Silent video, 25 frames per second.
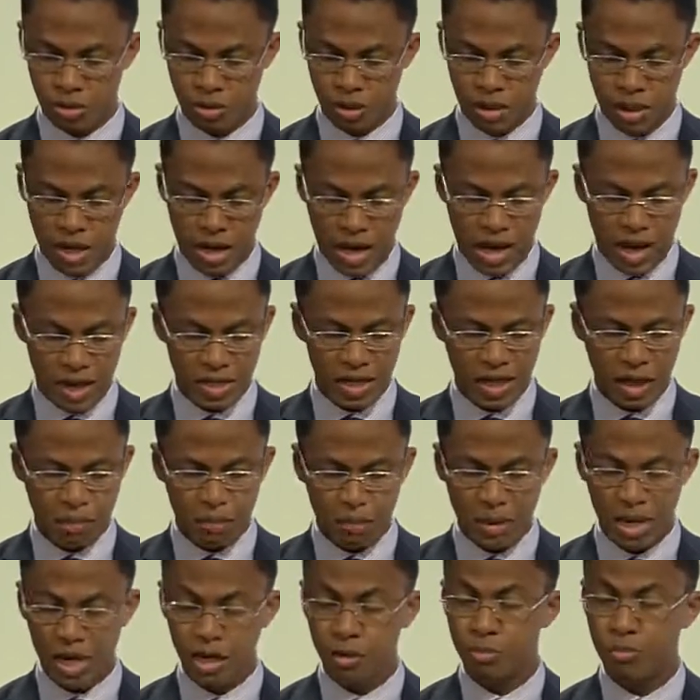un
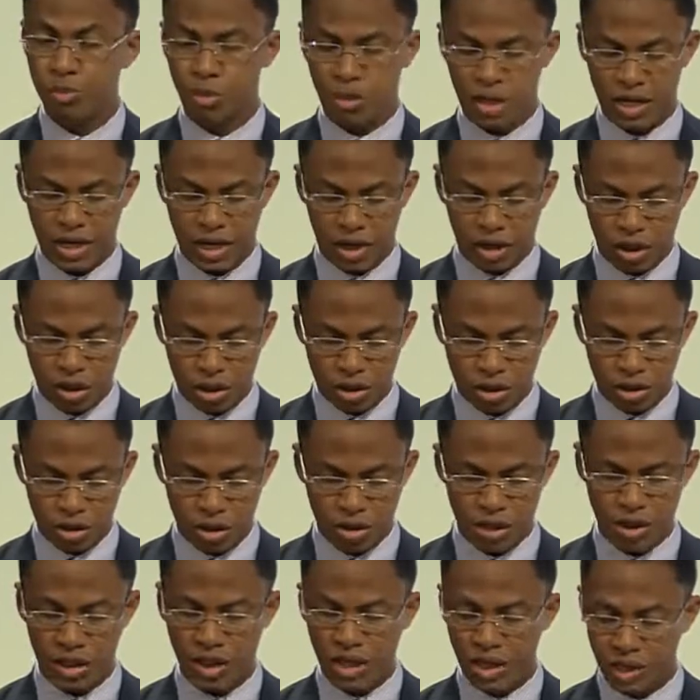appel pour un accord
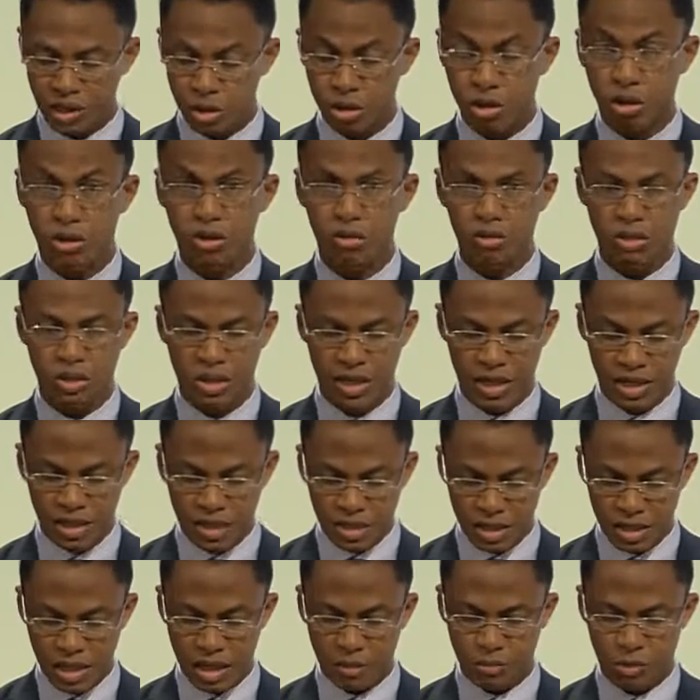traitant
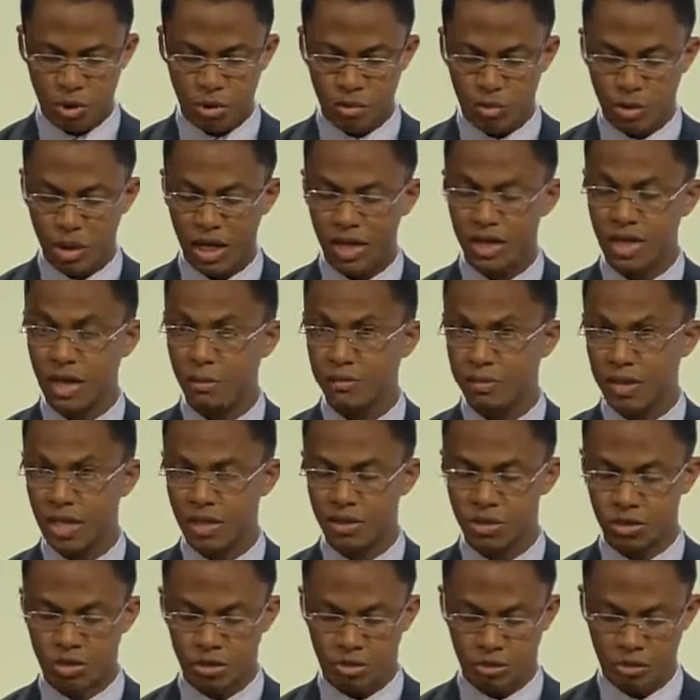équitablement
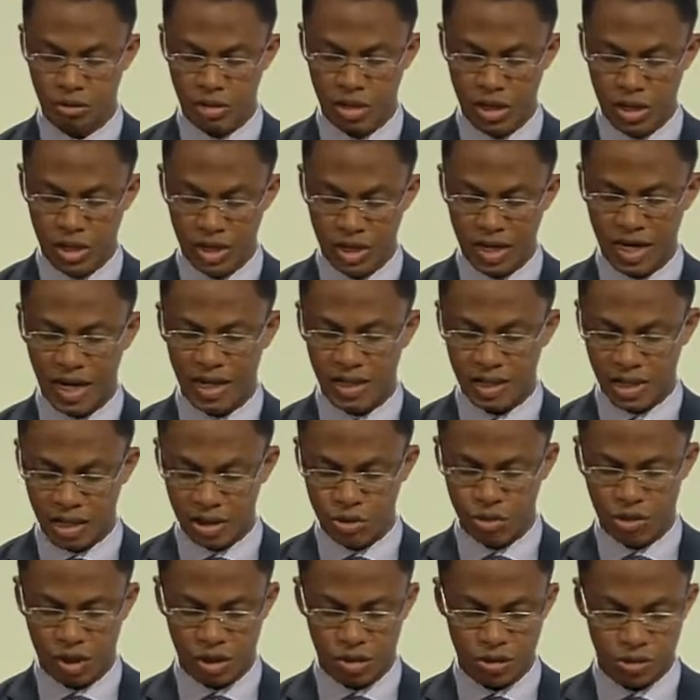l'adaptation et
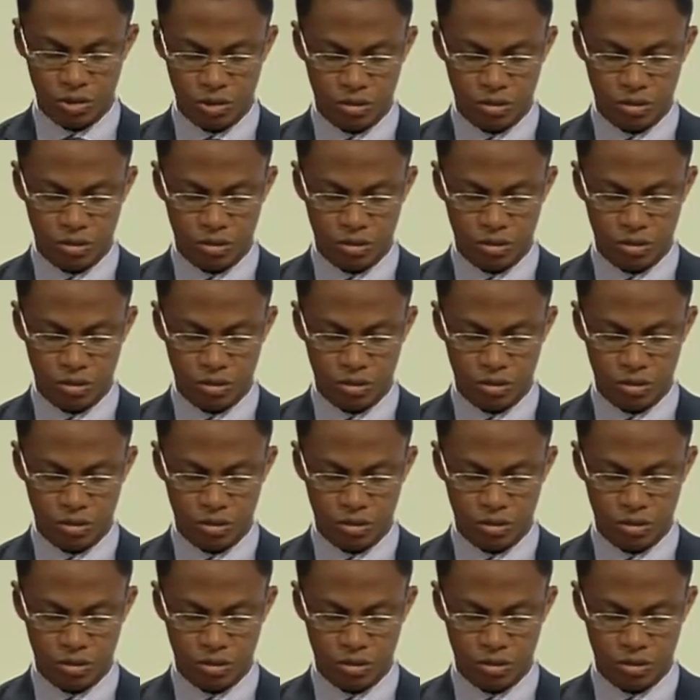l'atténuation.